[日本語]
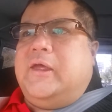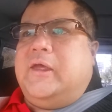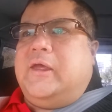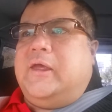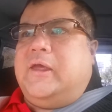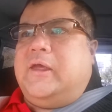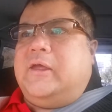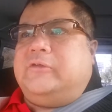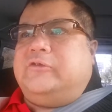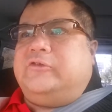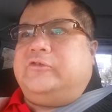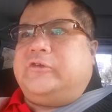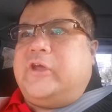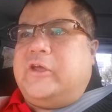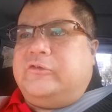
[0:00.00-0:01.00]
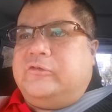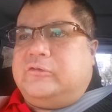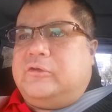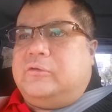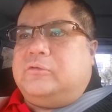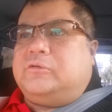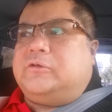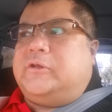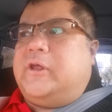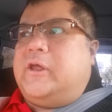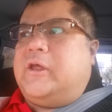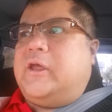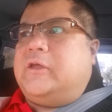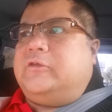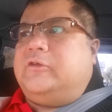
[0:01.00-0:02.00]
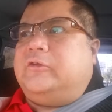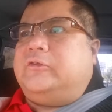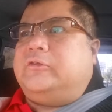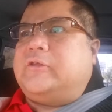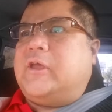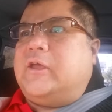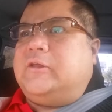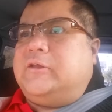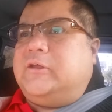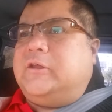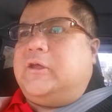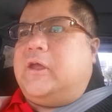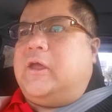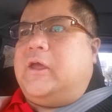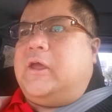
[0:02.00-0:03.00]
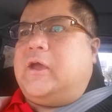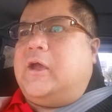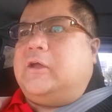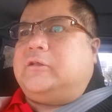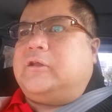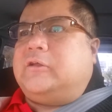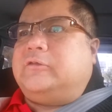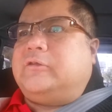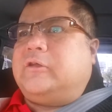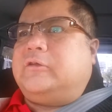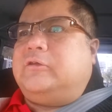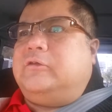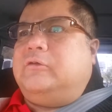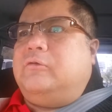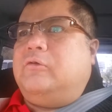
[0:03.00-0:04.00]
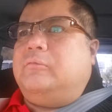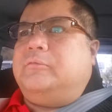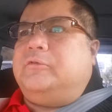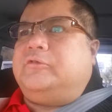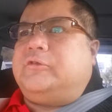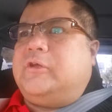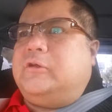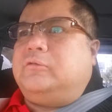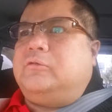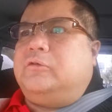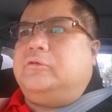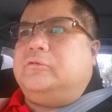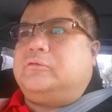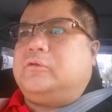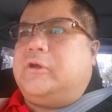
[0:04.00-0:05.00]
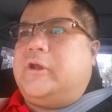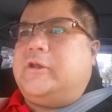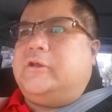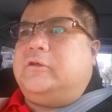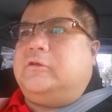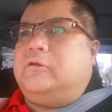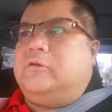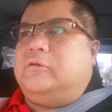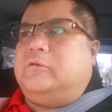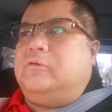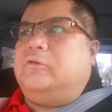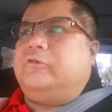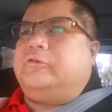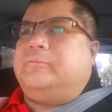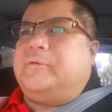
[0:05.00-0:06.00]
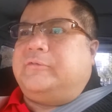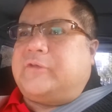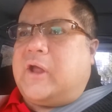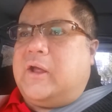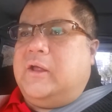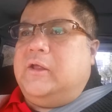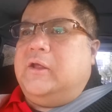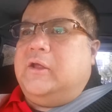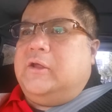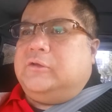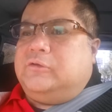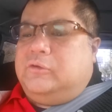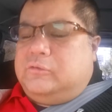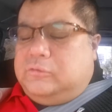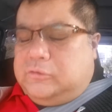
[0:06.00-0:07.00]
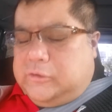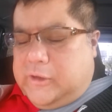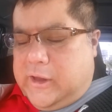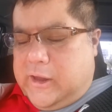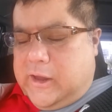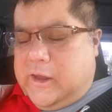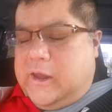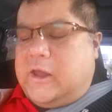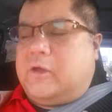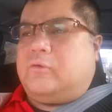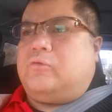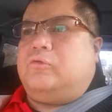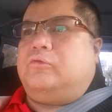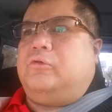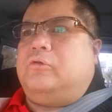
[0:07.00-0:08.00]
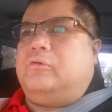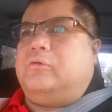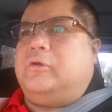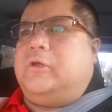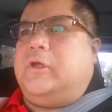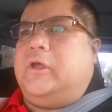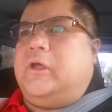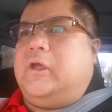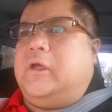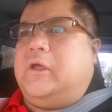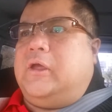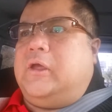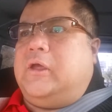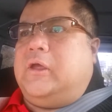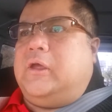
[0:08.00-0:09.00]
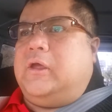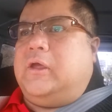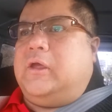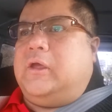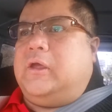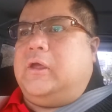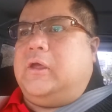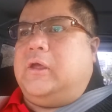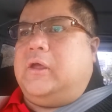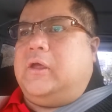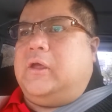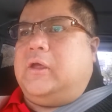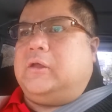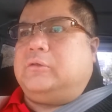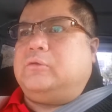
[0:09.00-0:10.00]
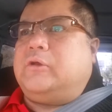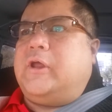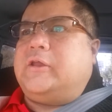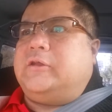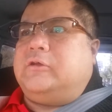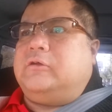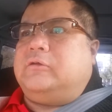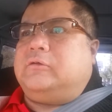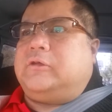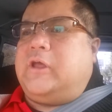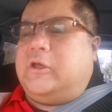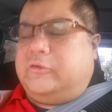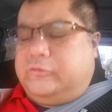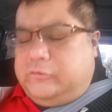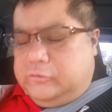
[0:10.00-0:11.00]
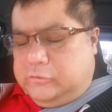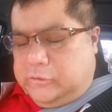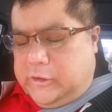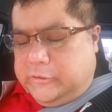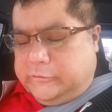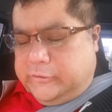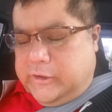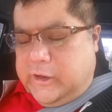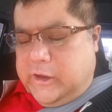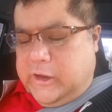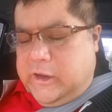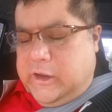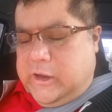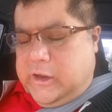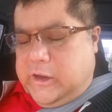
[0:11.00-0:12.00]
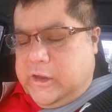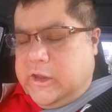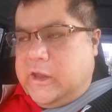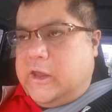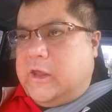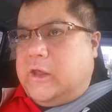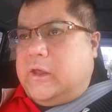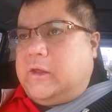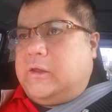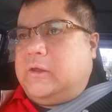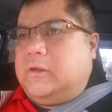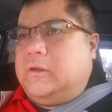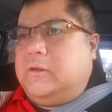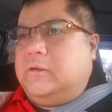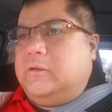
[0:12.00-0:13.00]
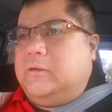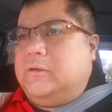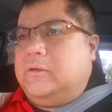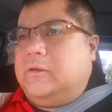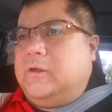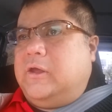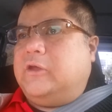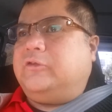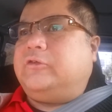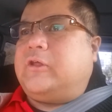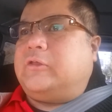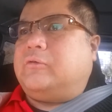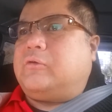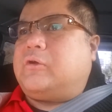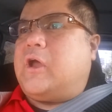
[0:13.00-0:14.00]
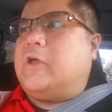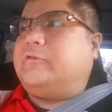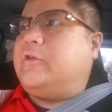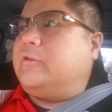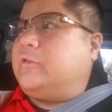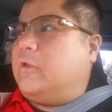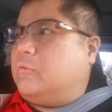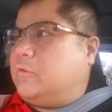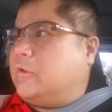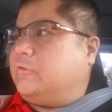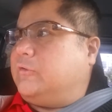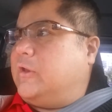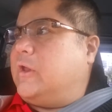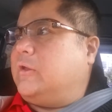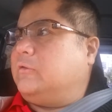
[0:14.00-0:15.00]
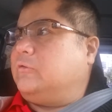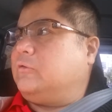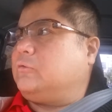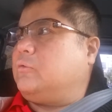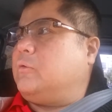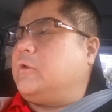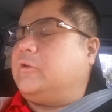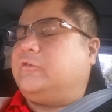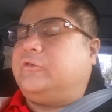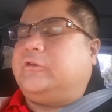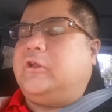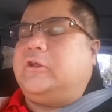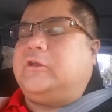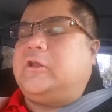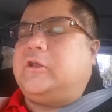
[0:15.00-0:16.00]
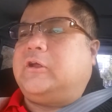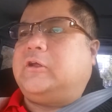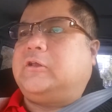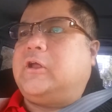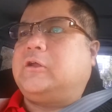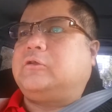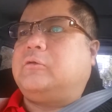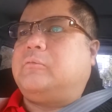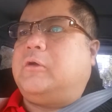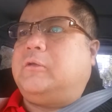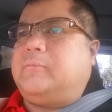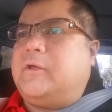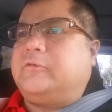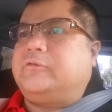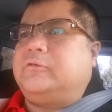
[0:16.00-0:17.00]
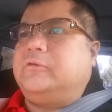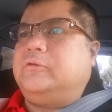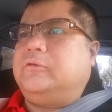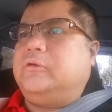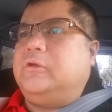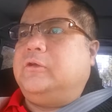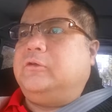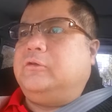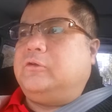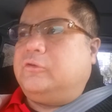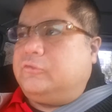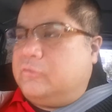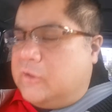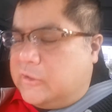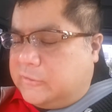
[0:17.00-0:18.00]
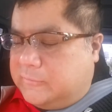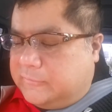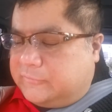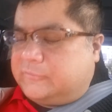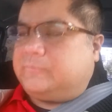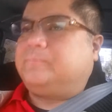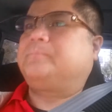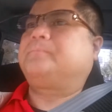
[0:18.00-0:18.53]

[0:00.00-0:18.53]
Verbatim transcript: えー、実地研修ということで、えー、実際に、えー、配達先を見つけるというトレーニングをしました。ということで、えー、この、えー、トレーニング、研修のですね、えー、H さんの改善点をですね、ちょっとお話ししていただけたらと思います。よろしくお願いします。えー、は